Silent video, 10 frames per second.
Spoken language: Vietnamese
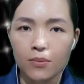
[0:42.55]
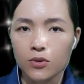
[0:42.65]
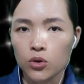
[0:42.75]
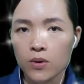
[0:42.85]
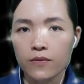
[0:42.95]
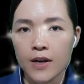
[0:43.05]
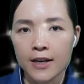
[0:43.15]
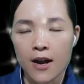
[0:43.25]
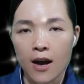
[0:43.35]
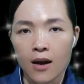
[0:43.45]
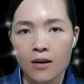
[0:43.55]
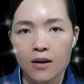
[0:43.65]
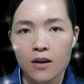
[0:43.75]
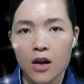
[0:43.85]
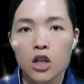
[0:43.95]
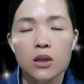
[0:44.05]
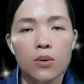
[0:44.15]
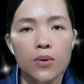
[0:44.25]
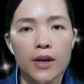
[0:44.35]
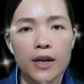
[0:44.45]
Trong phút giây đó,
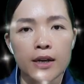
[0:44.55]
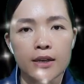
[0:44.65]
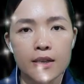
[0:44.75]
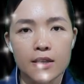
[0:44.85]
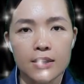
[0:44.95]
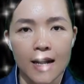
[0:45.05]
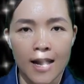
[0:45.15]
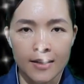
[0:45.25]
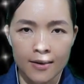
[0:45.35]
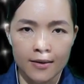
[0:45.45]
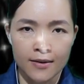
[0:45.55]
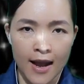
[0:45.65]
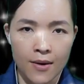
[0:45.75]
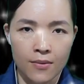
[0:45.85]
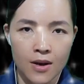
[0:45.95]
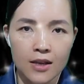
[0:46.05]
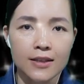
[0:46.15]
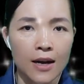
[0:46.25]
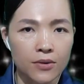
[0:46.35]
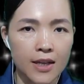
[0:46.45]
tôi cứ như kẻ khờ khạo,
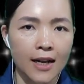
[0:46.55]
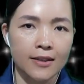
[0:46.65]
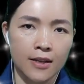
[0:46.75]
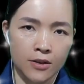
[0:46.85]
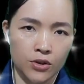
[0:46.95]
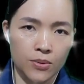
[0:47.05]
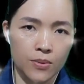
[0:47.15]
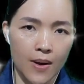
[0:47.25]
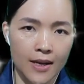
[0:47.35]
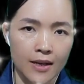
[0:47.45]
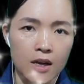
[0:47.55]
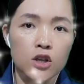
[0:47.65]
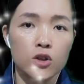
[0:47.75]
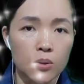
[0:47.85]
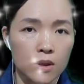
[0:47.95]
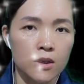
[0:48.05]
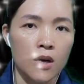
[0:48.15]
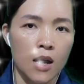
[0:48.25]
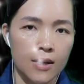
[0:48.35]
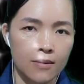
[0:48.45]
ráo rác nhìn chung quanh rồi
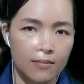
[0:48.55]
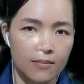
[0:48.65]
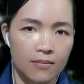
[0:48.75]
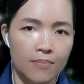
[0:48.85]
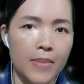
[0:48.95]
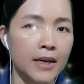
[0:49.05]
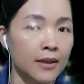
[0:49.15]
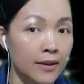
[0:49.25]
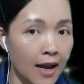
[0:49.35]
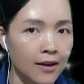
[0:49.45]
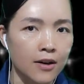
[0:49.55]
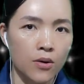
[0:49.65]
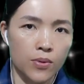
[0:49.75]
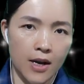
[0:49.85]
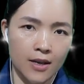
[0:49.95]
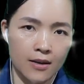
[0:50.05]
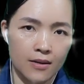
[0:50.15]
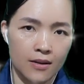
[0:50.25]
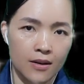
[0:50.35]
tự hỏi, mình đang ở đâu đây?